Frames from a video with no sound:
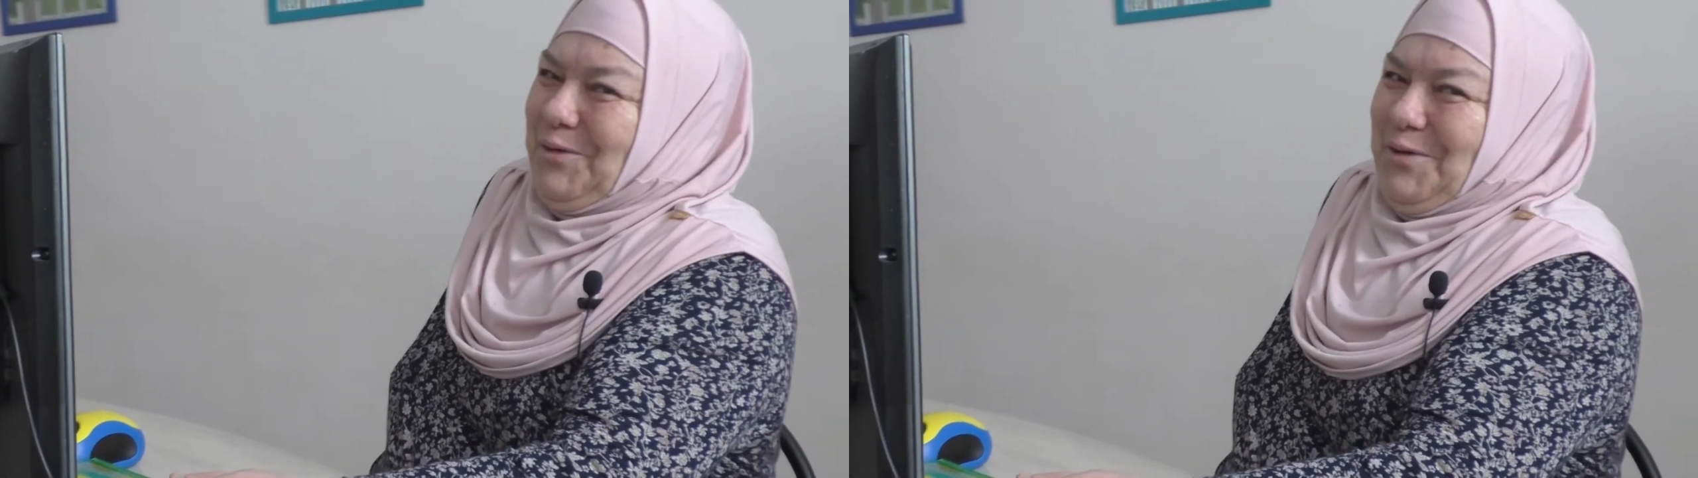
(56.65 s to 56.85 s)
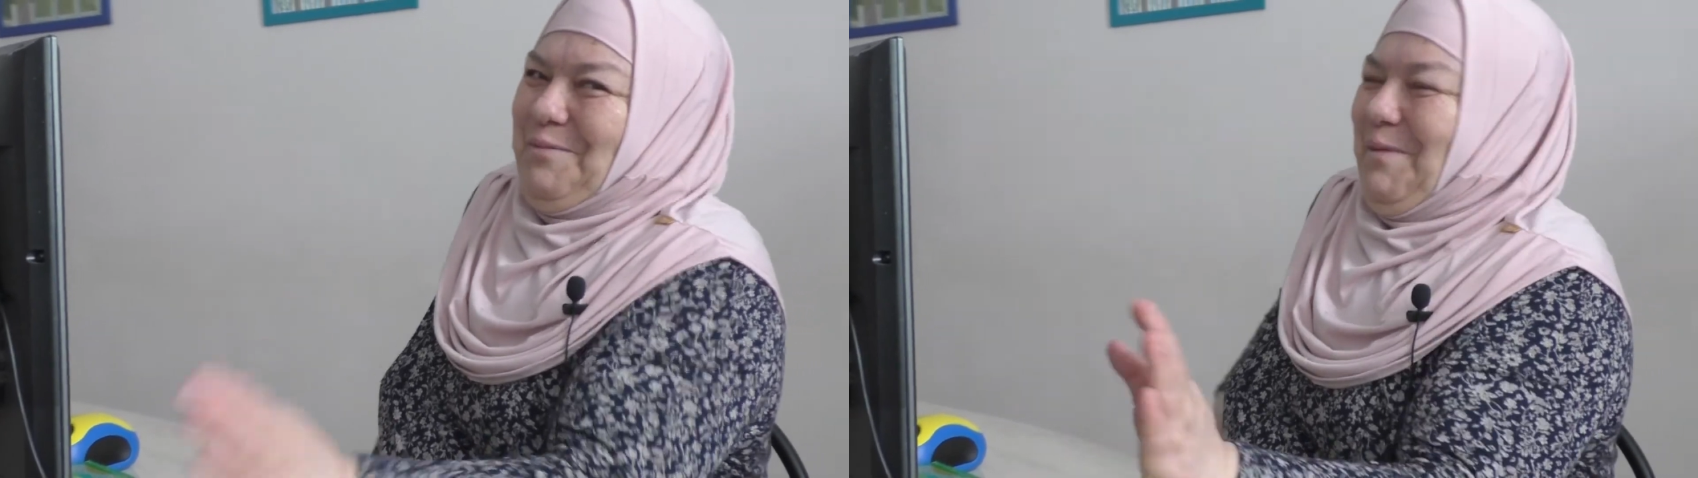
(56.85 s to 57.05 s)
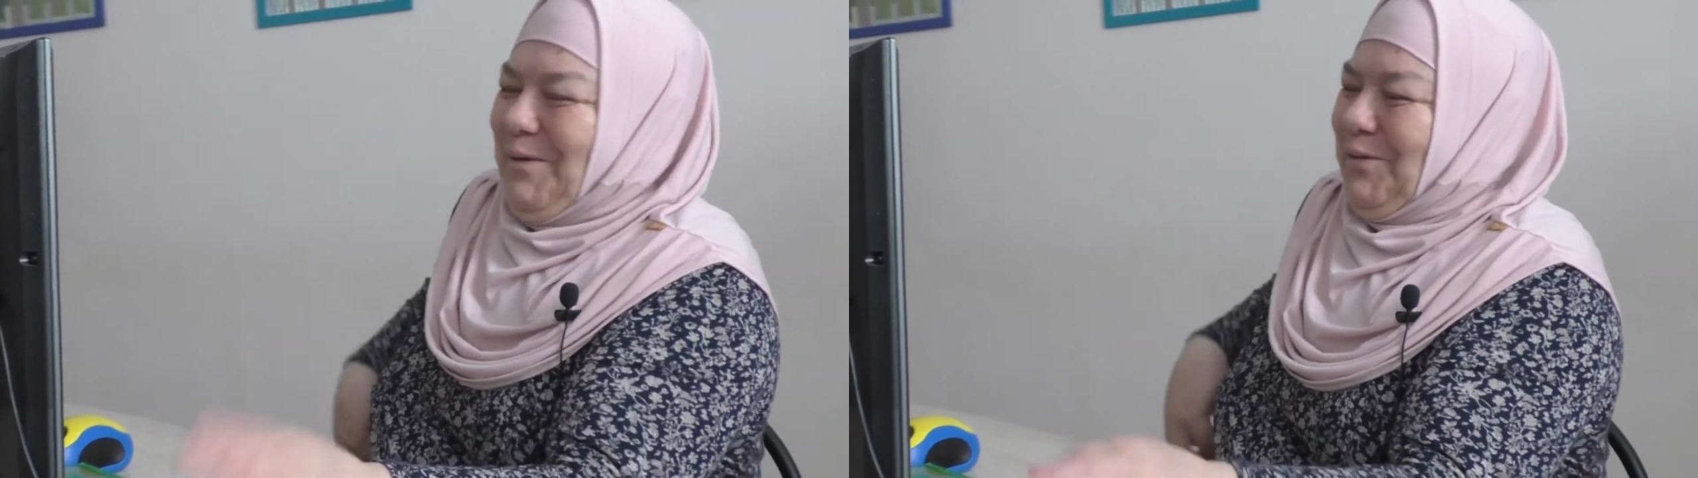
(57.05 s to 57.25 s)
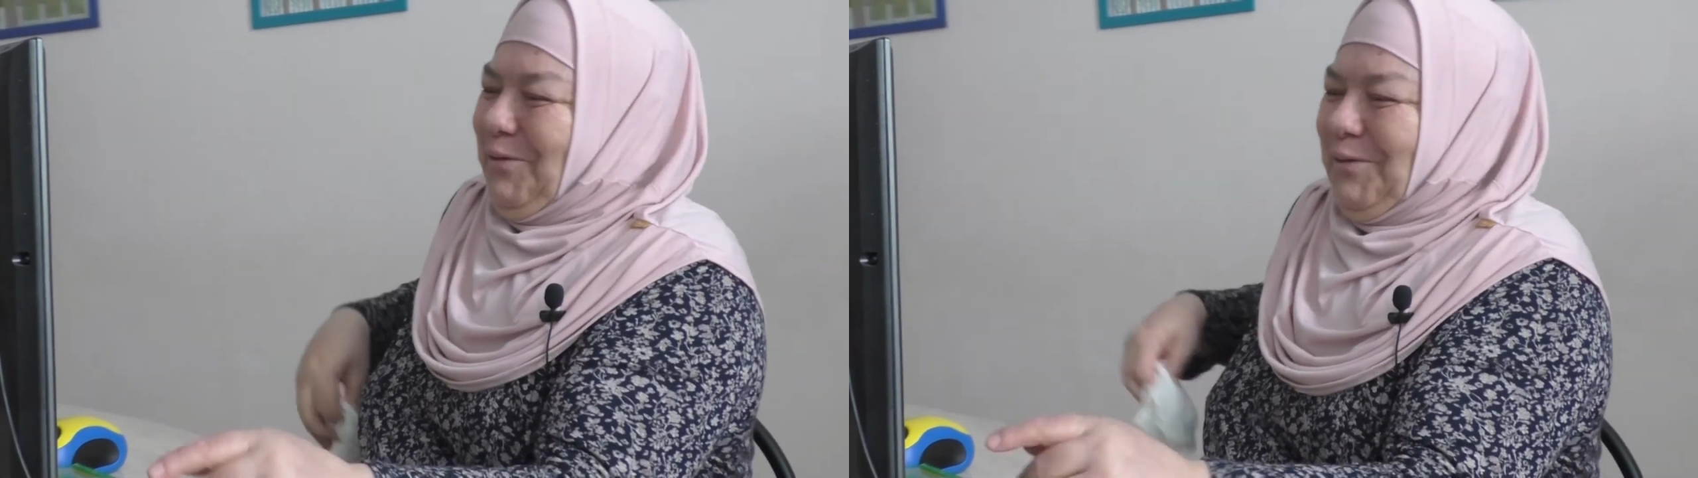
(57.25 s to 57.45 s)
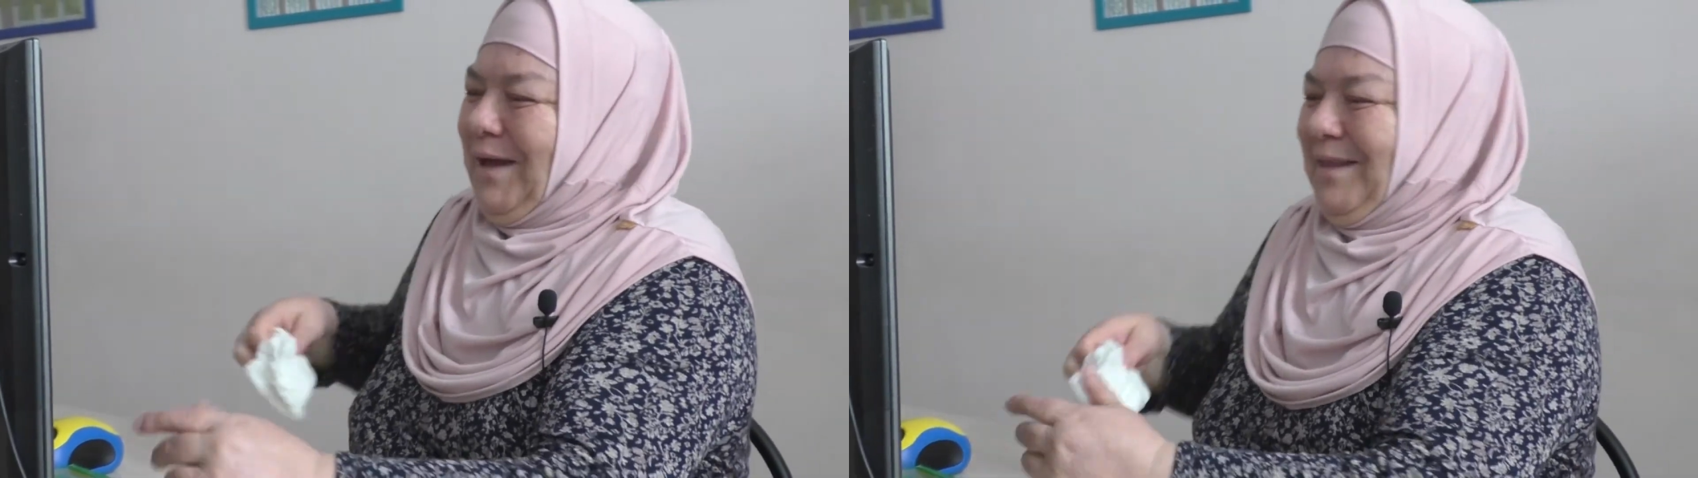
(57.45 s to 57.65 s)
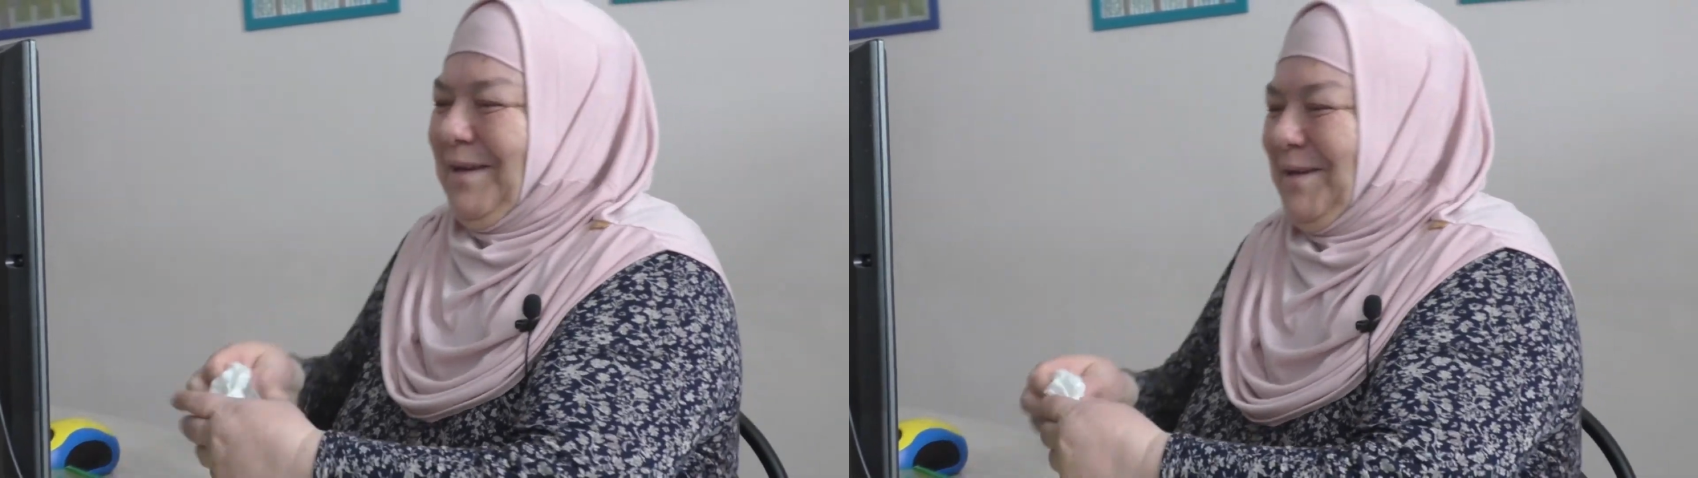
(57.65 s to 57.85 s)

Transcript: уже не могу тоқтата